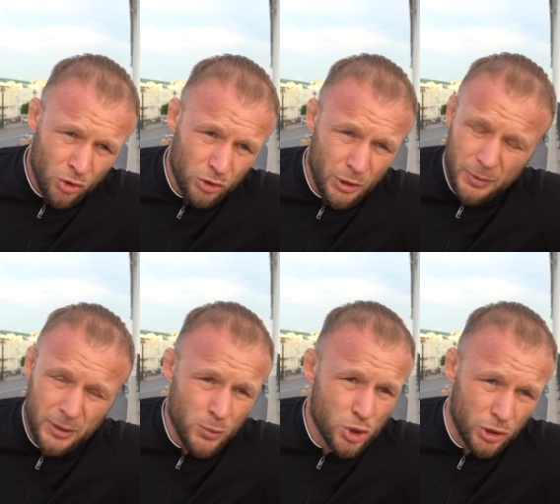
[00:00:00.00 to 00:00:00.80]
Ну, не
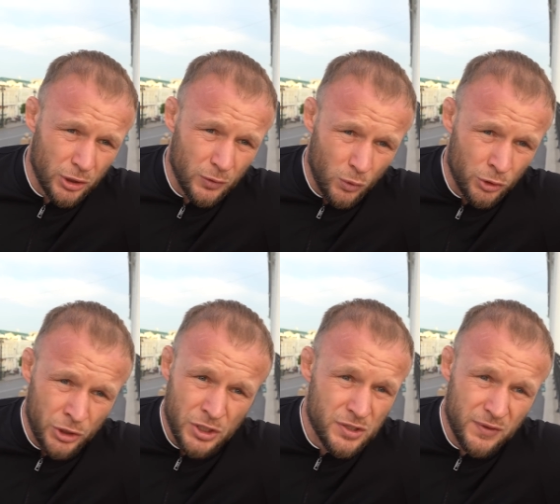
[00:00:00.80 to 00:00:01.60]
потому, что
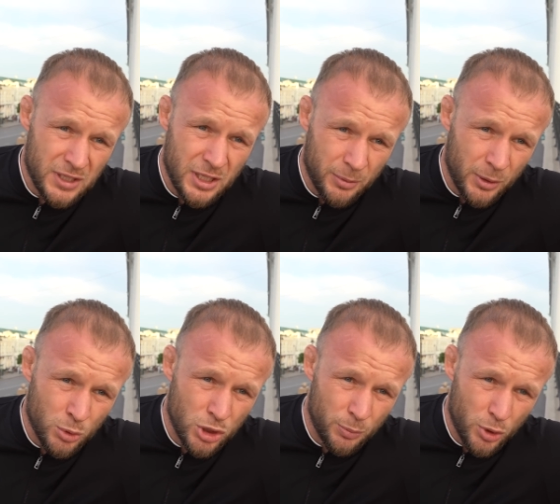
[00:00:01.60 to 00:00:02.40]
он неизвестный, а
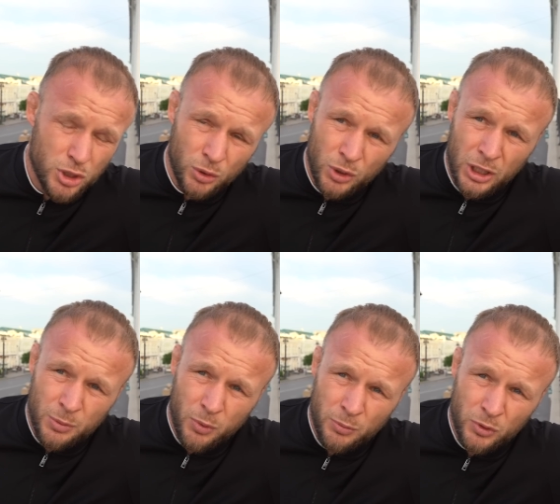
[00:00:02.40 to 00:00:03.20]
потому что просто, ну, я
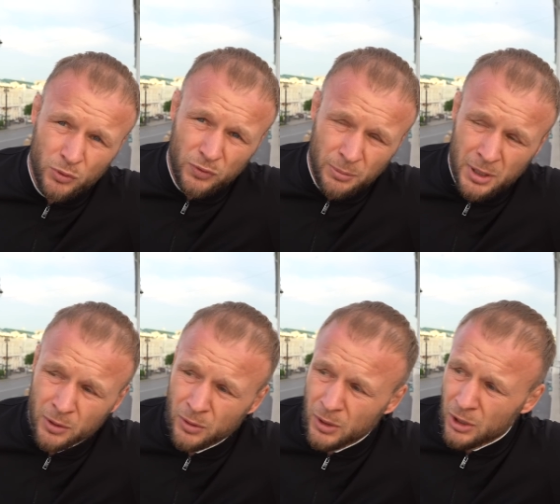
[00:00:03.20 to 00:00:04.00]
не помню его
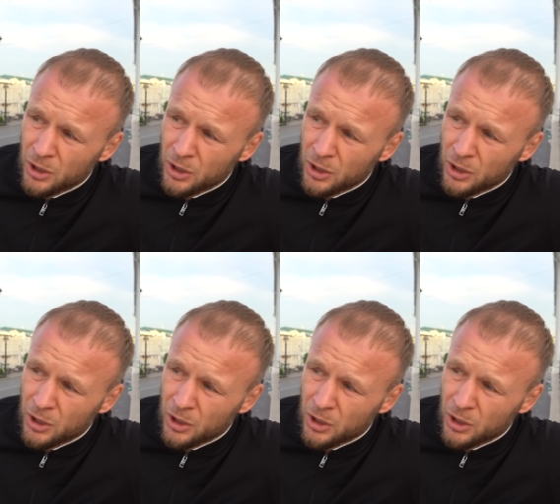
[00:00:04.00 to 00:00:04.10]
фамилию.